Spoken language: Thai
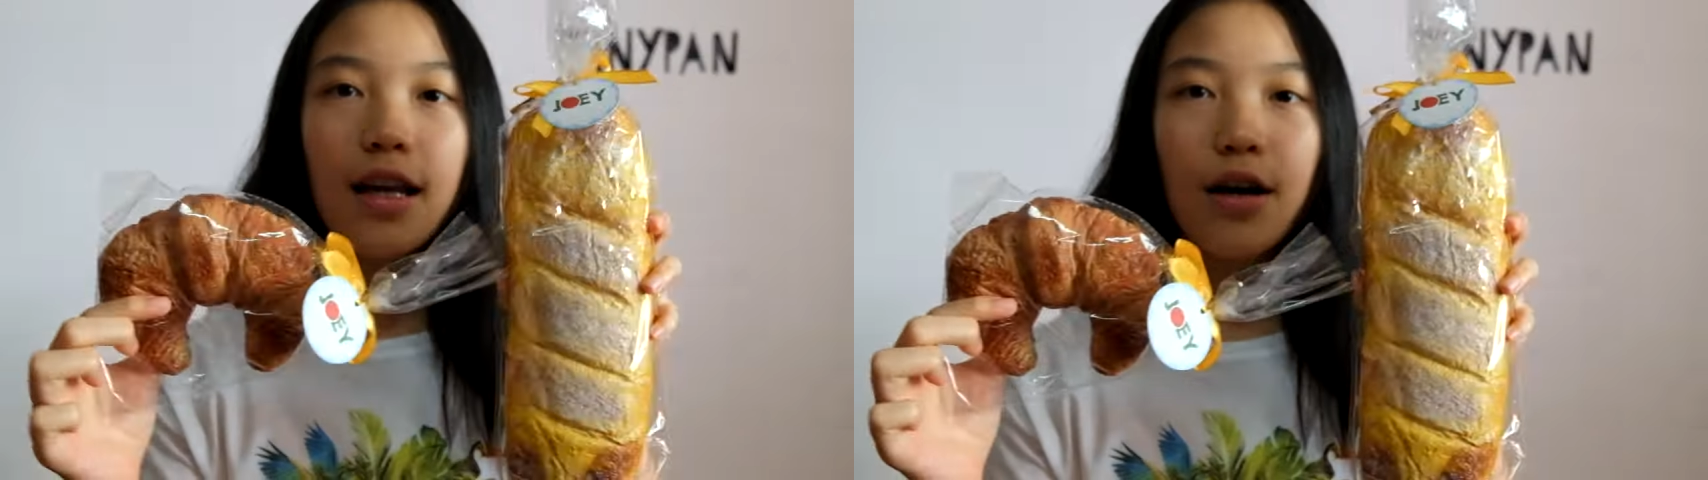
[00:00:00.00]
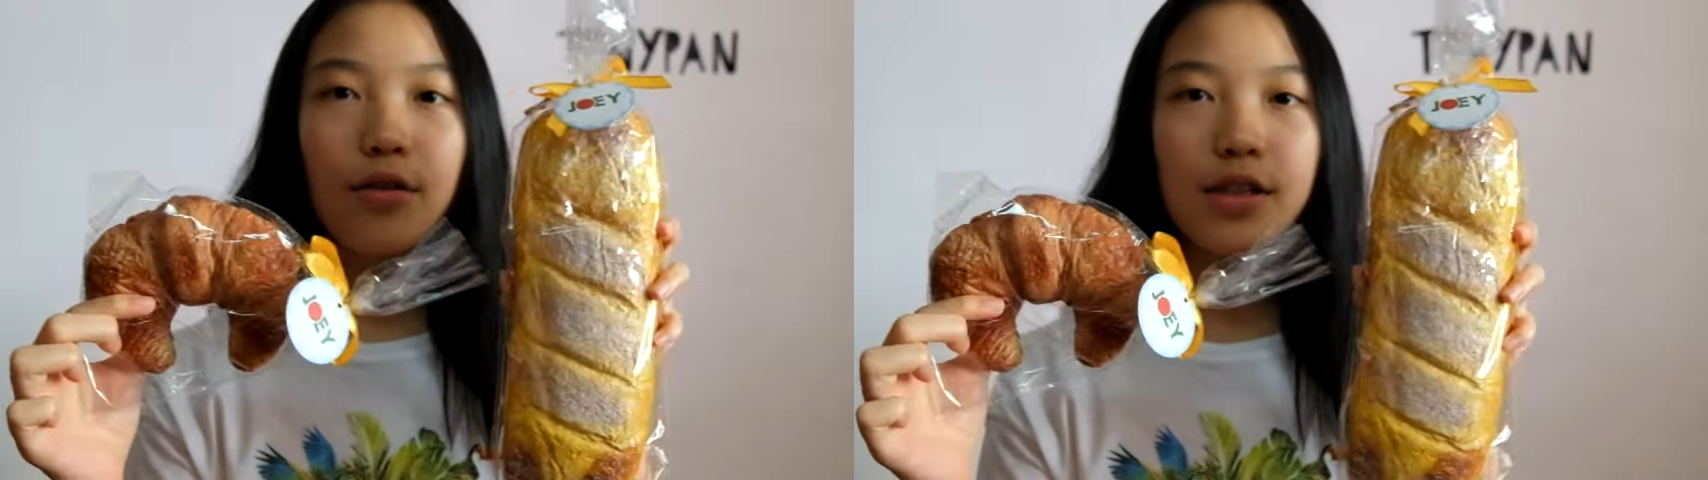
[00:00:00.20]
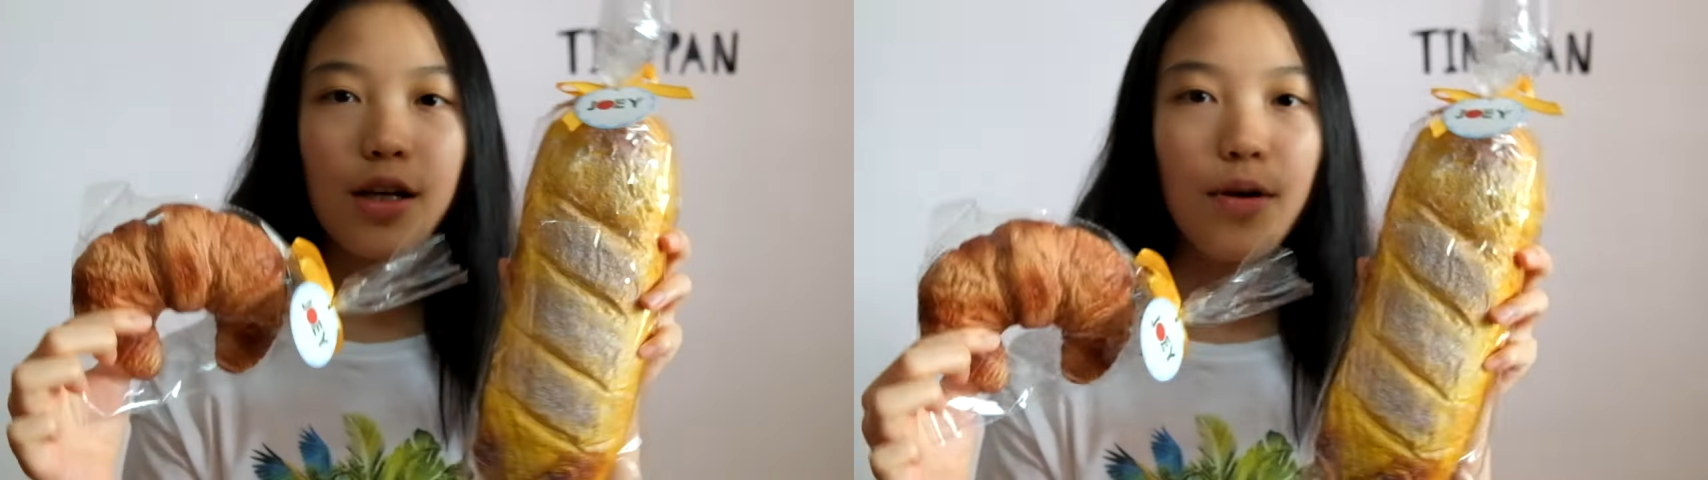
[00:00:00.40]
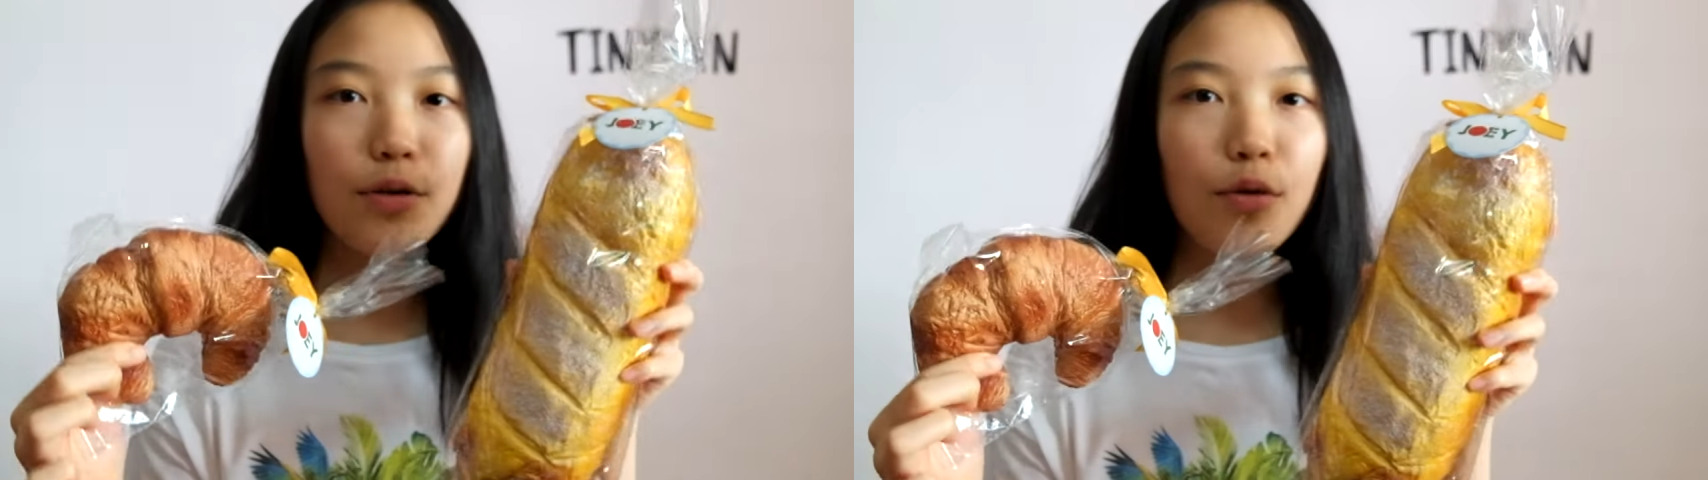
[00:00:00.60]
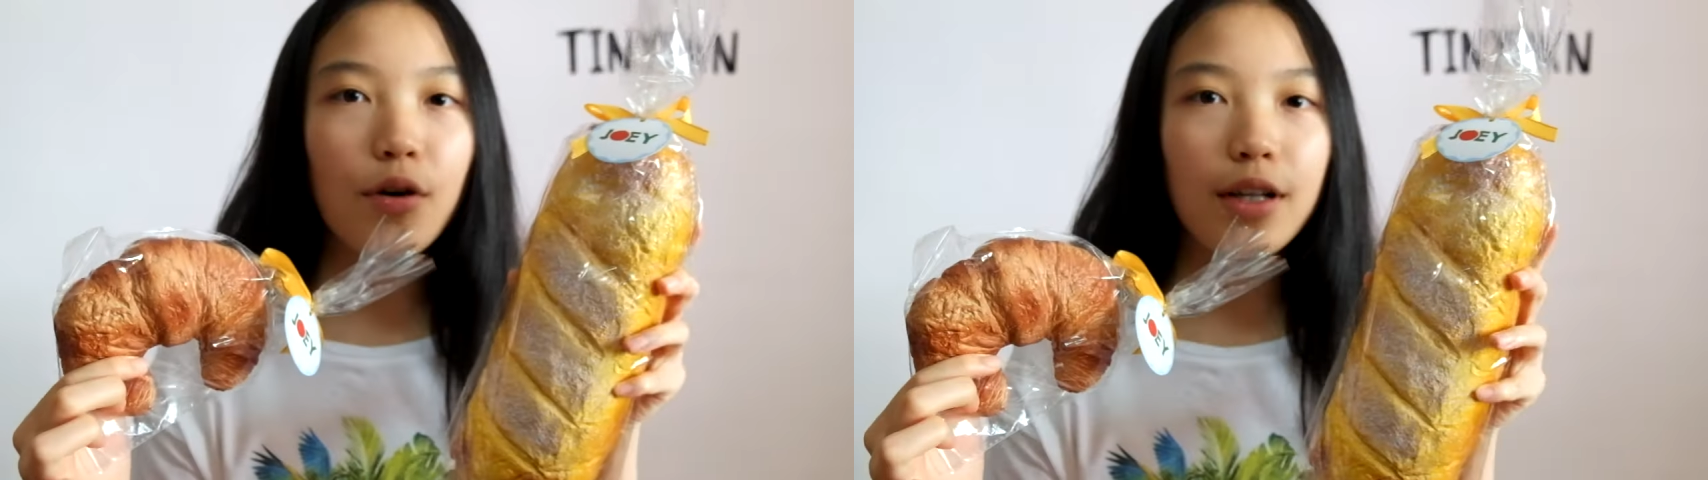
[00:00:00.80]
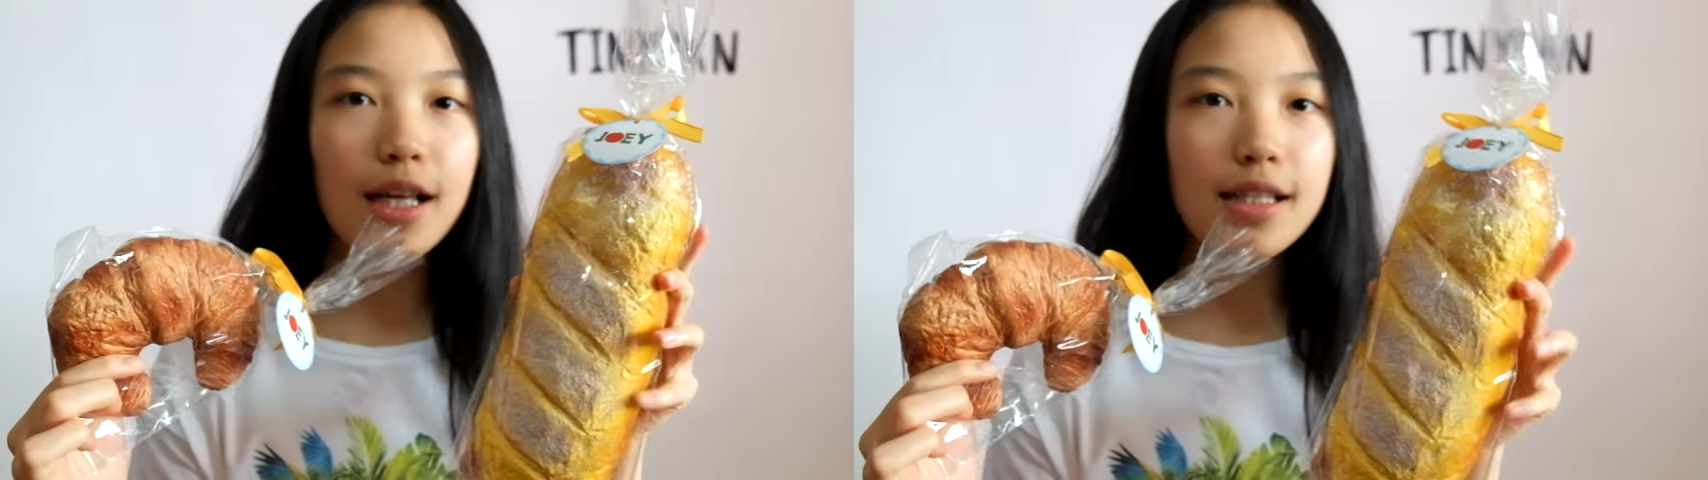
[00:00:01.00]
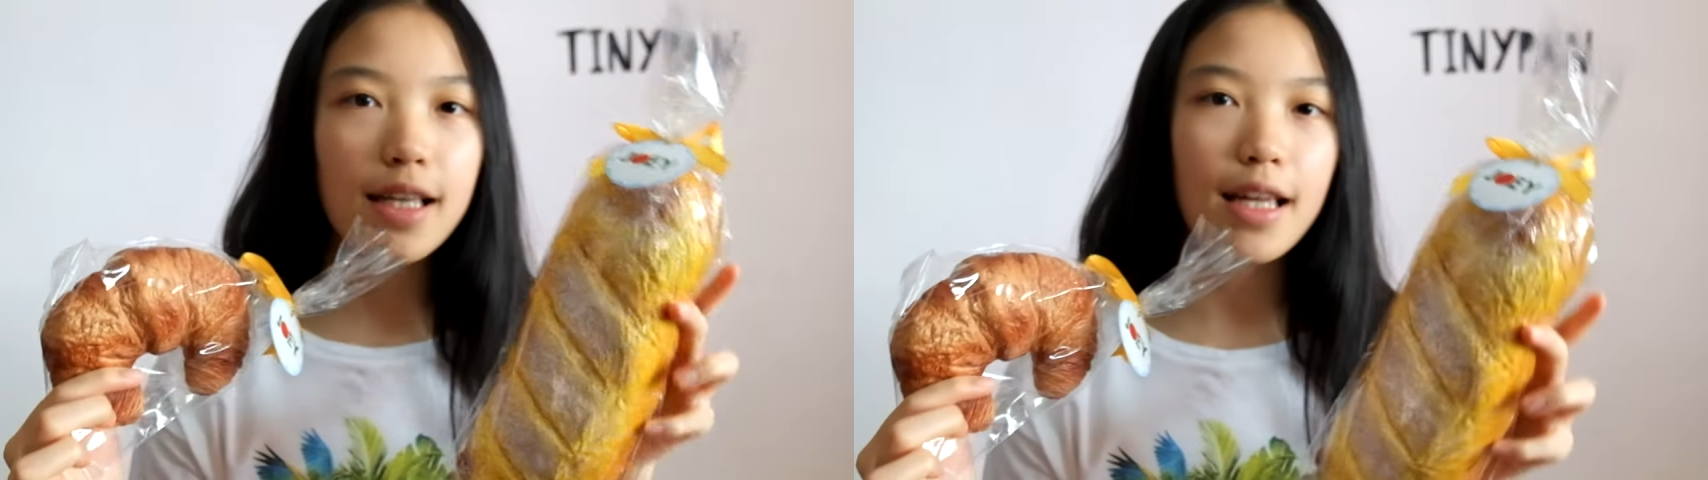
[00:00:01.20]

เราเชื่อว่าทุกคนน่าจะ